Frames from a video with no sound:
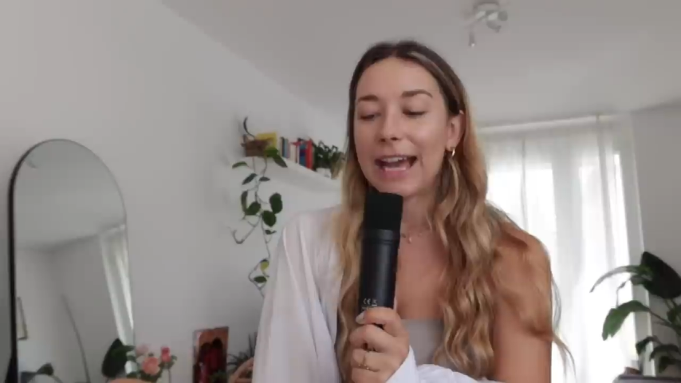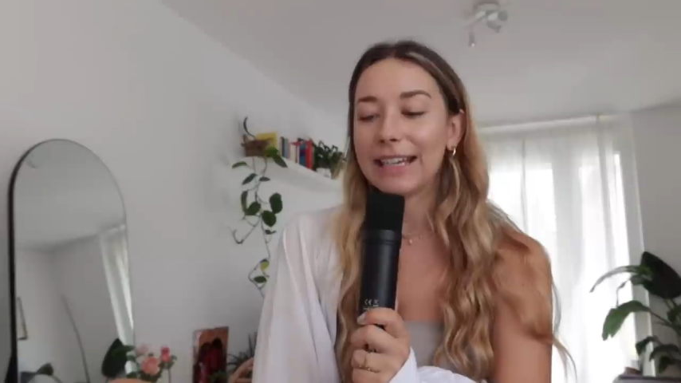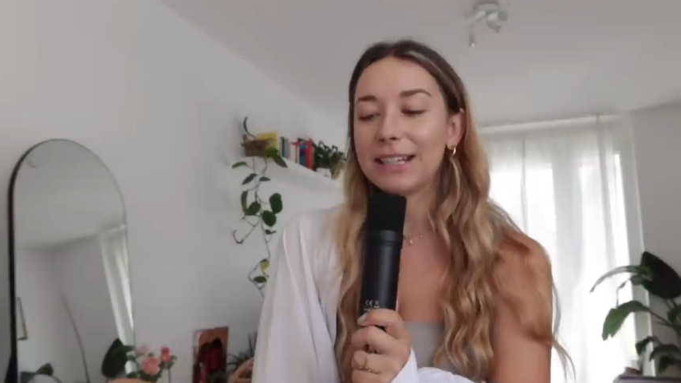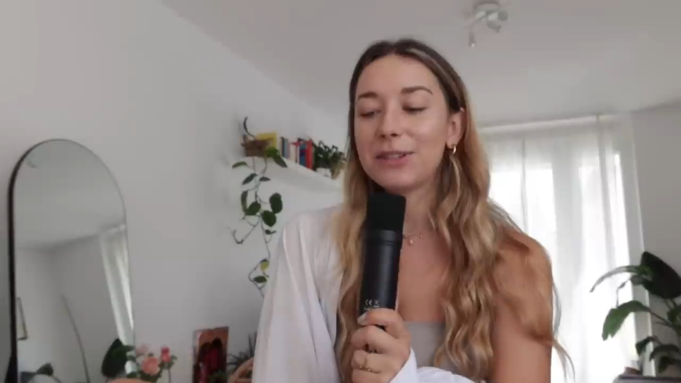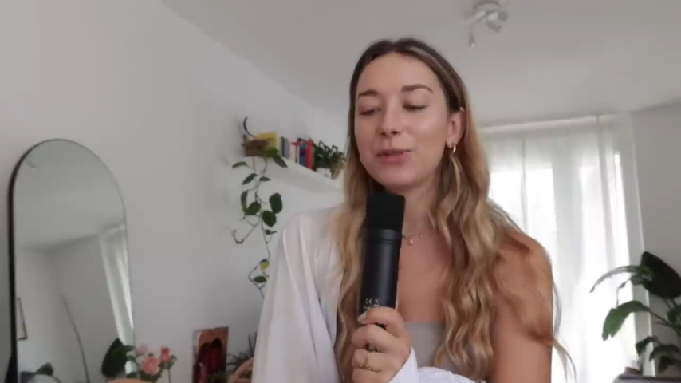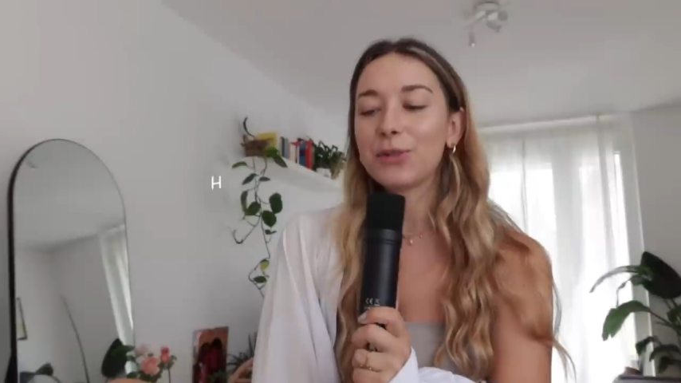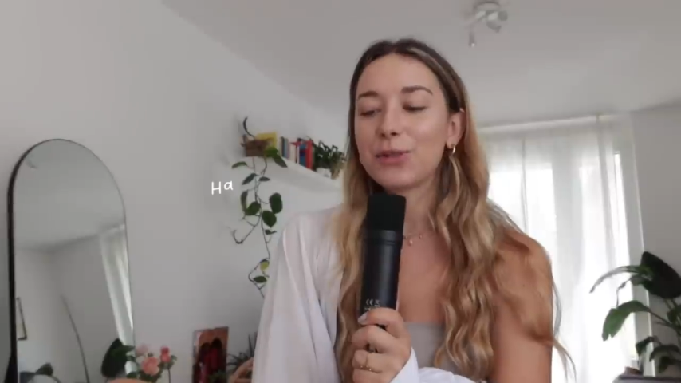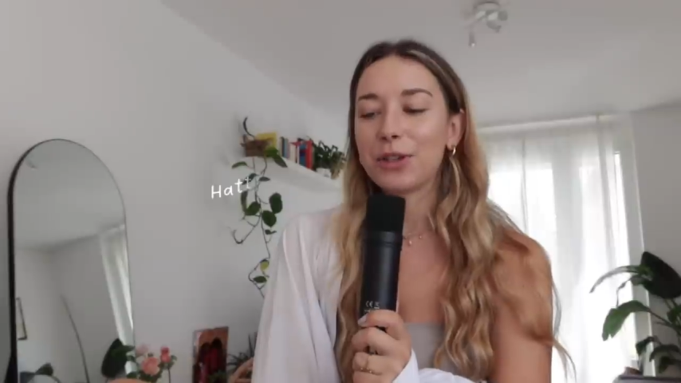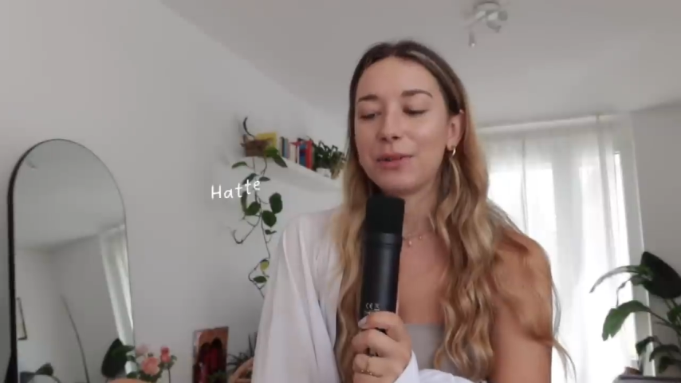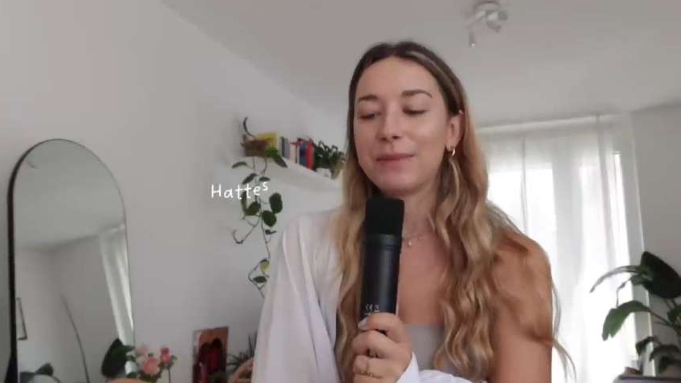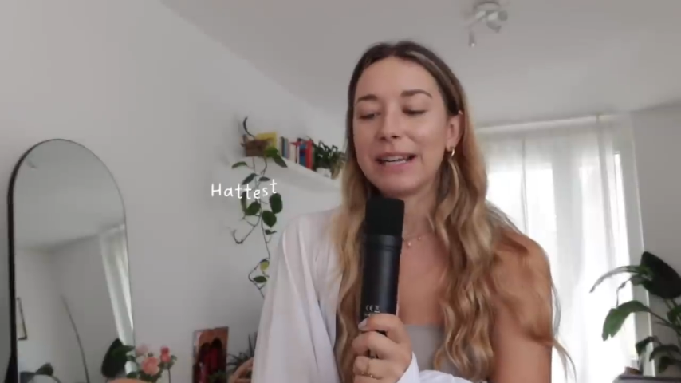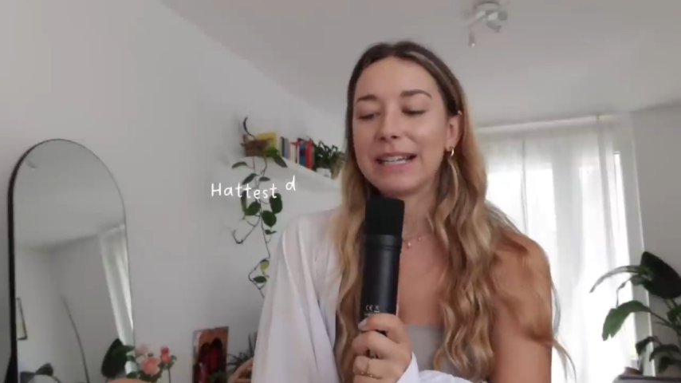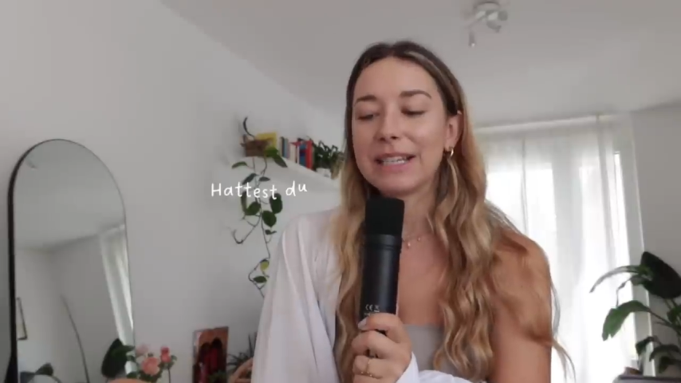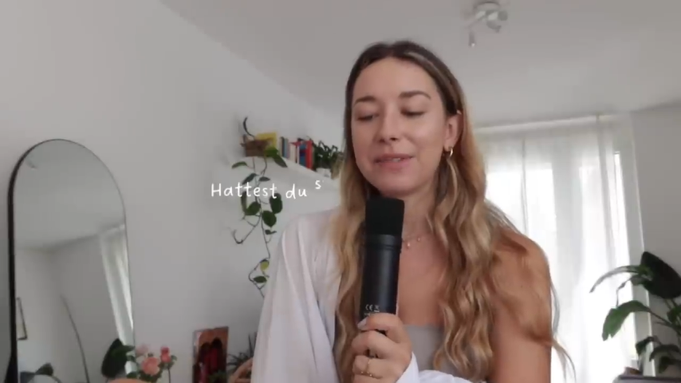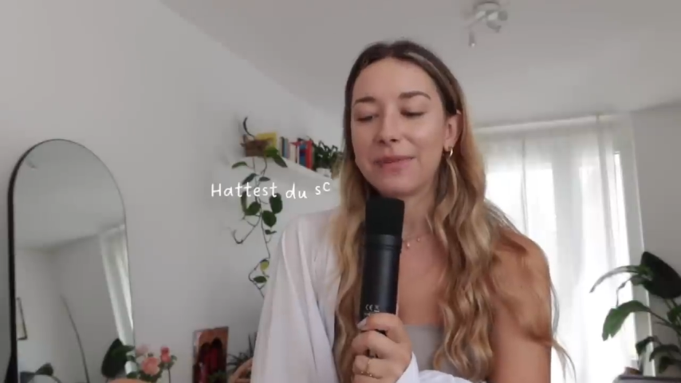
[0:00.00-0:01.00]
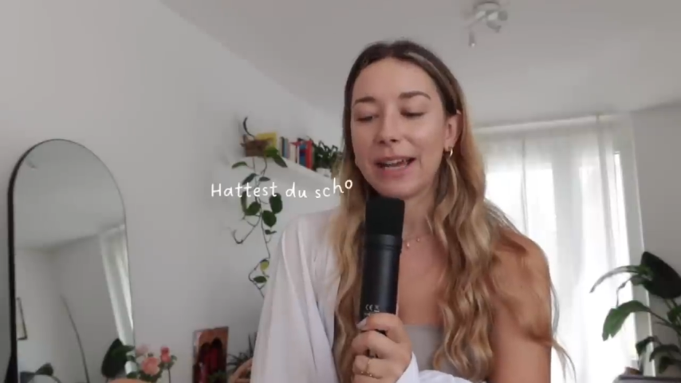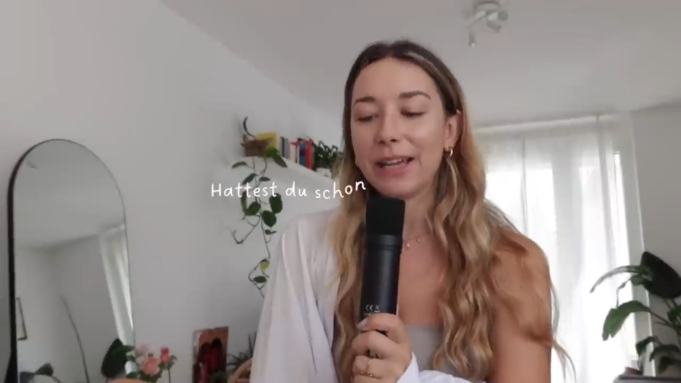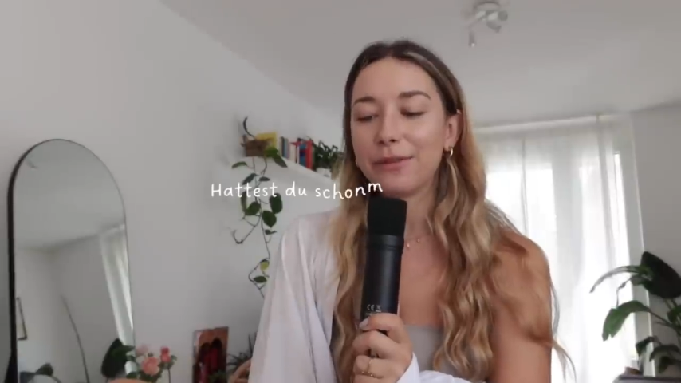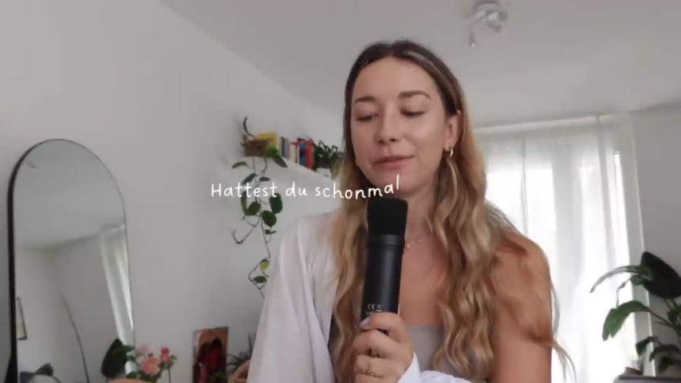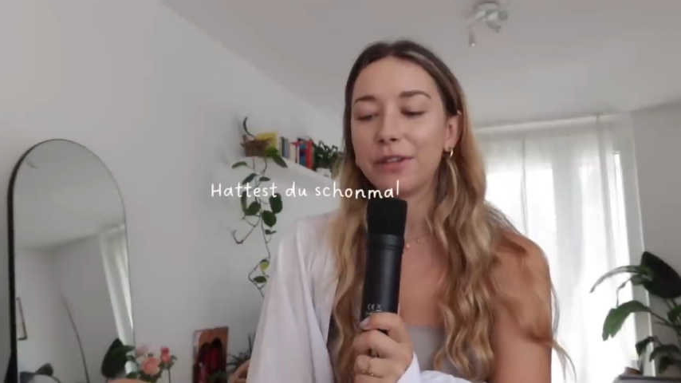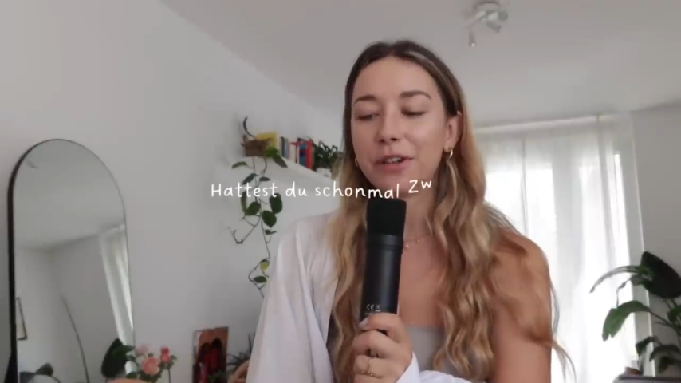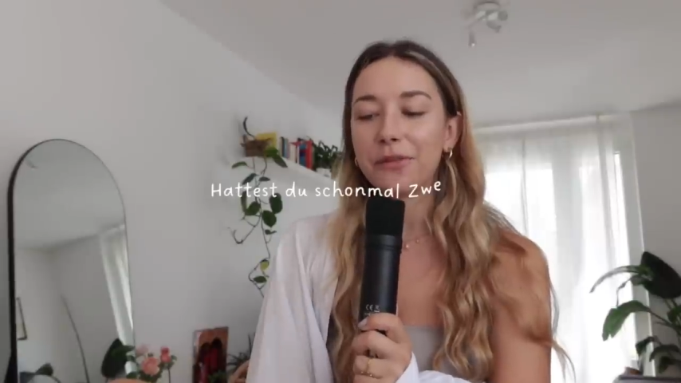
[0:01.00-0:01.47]
Hattest du schon mal
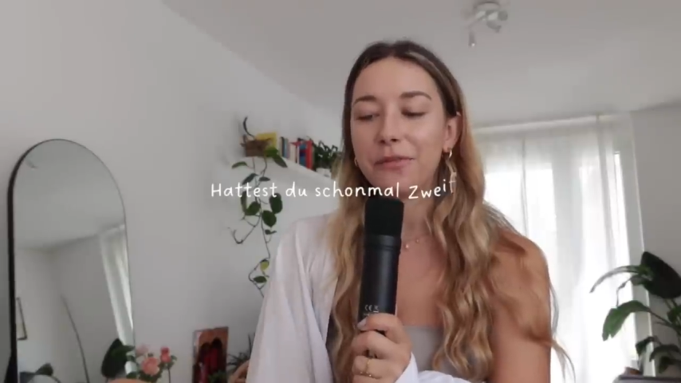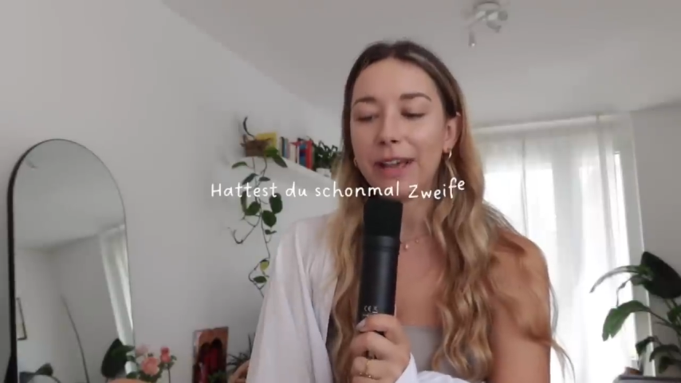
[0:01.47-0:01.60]
Zweifel